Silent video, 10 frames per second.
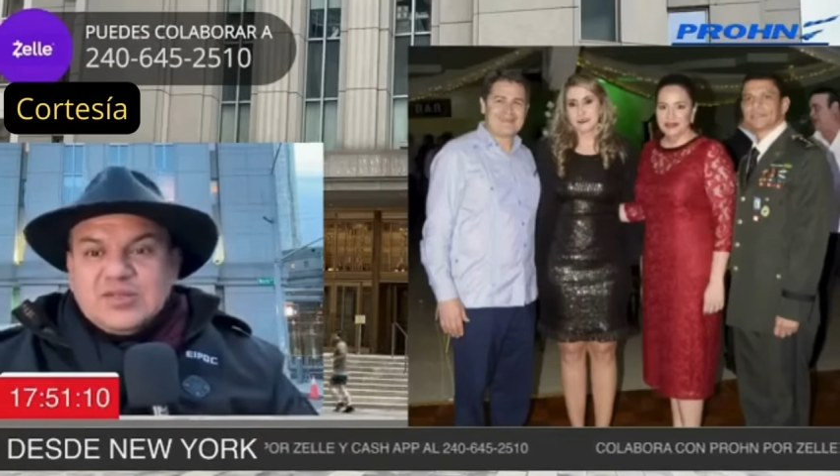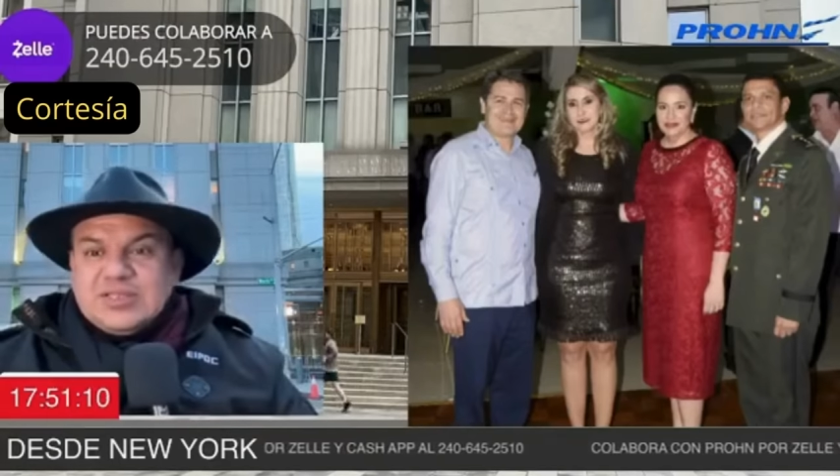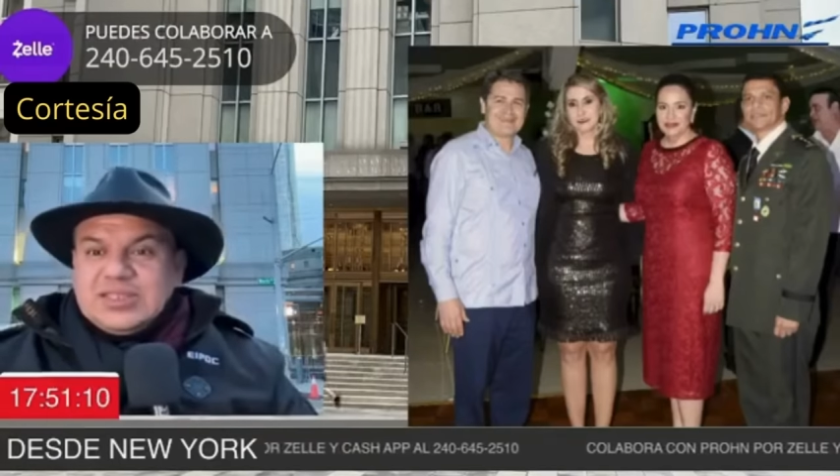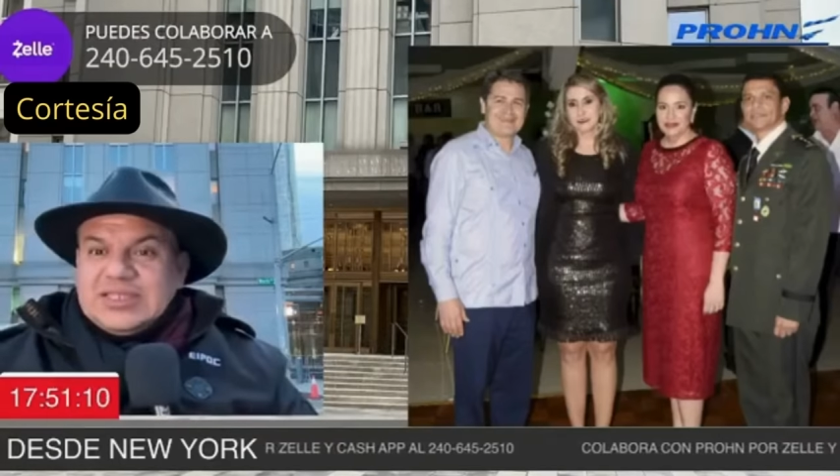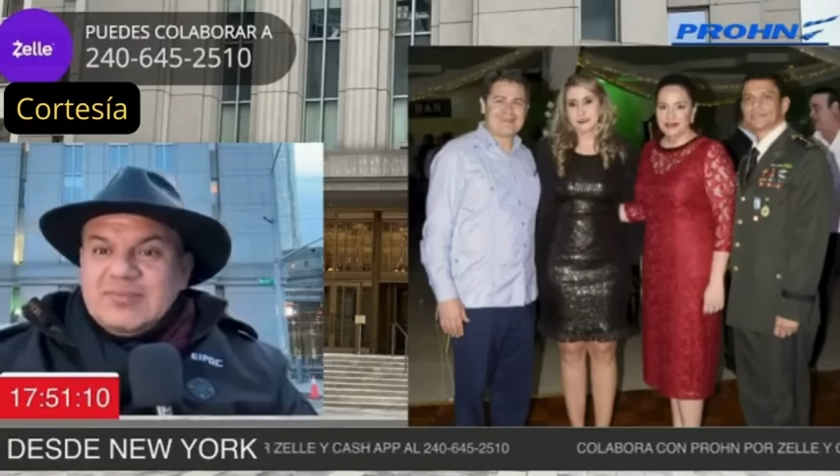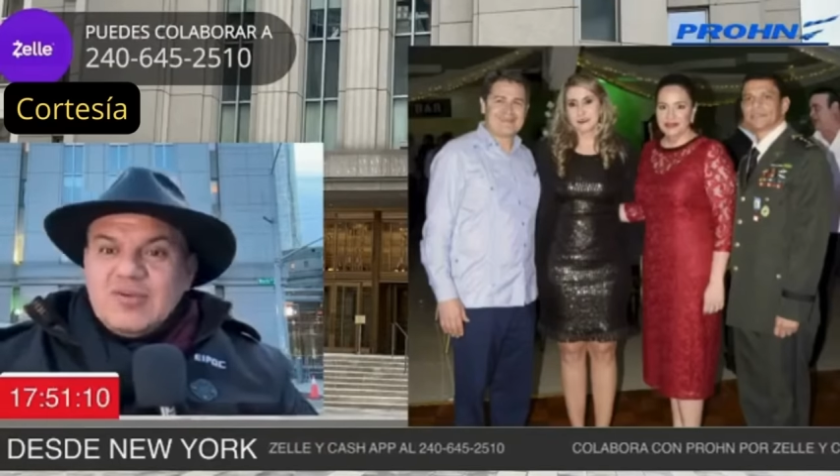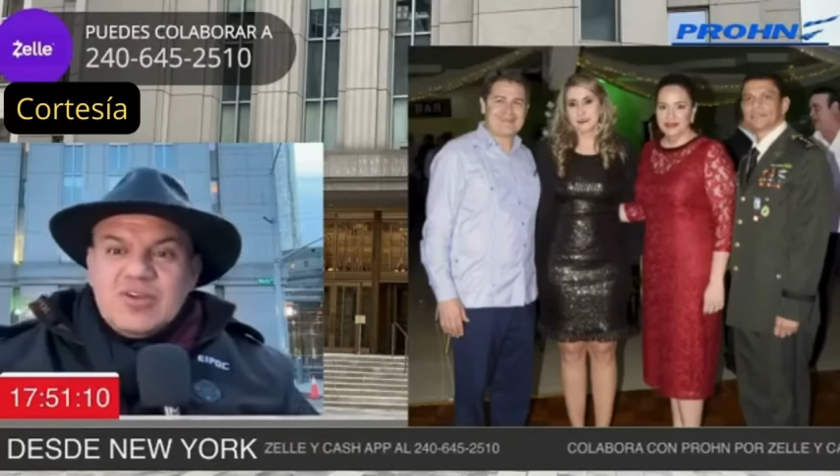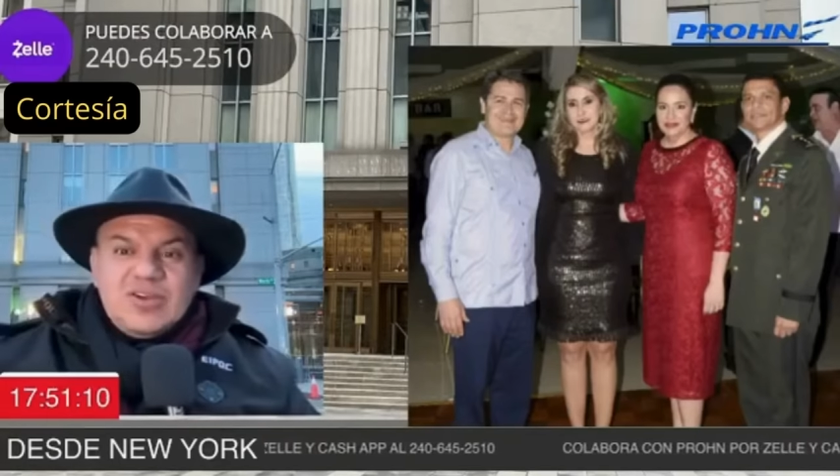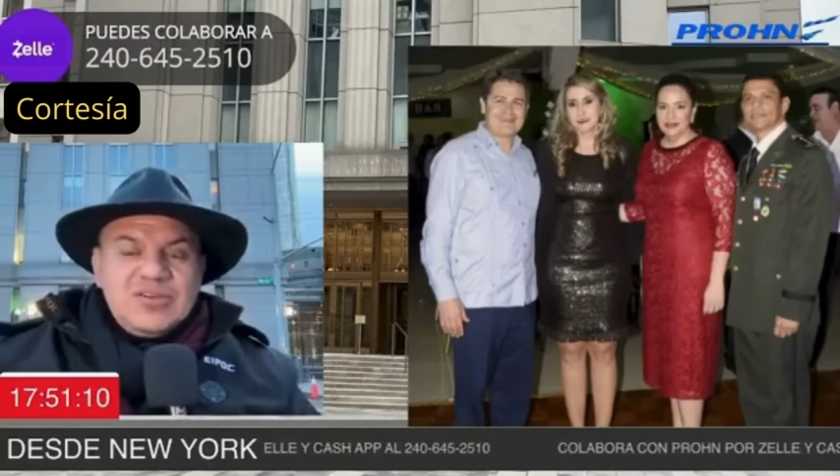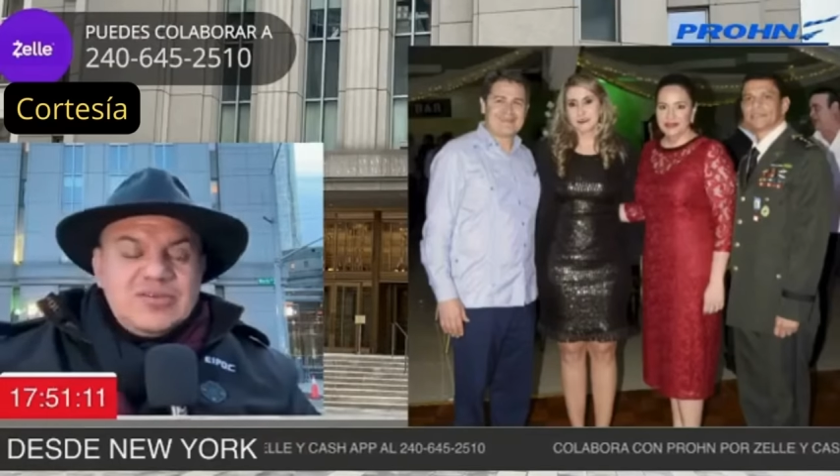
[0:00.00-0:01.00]
su
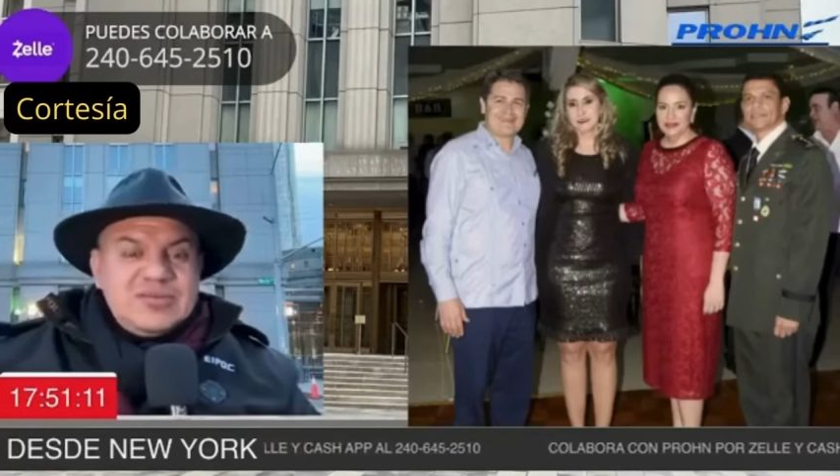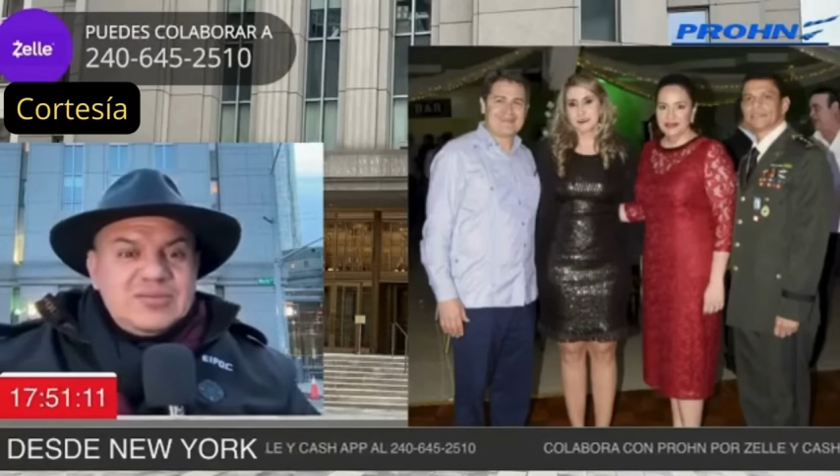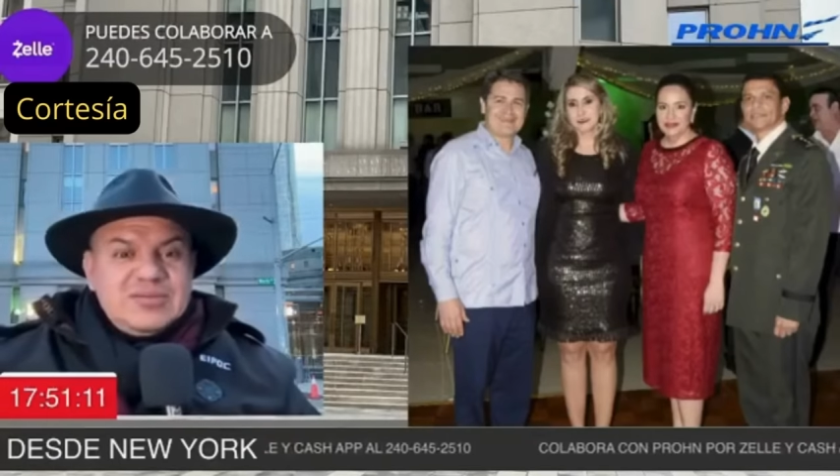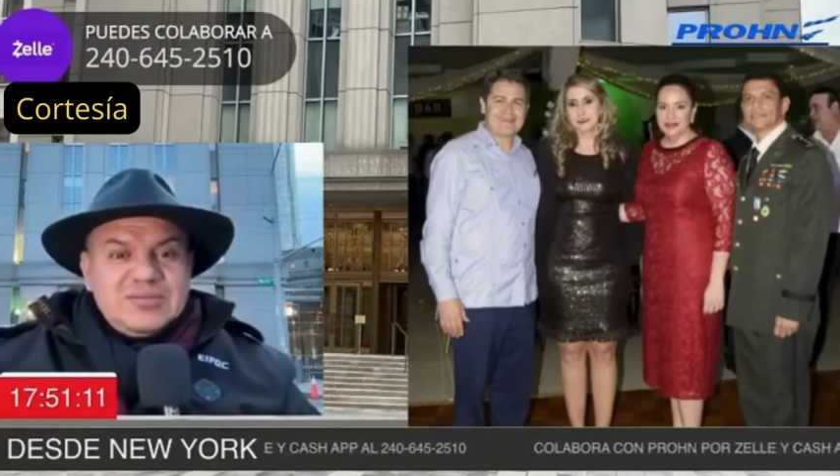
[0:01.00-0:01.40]
testimonio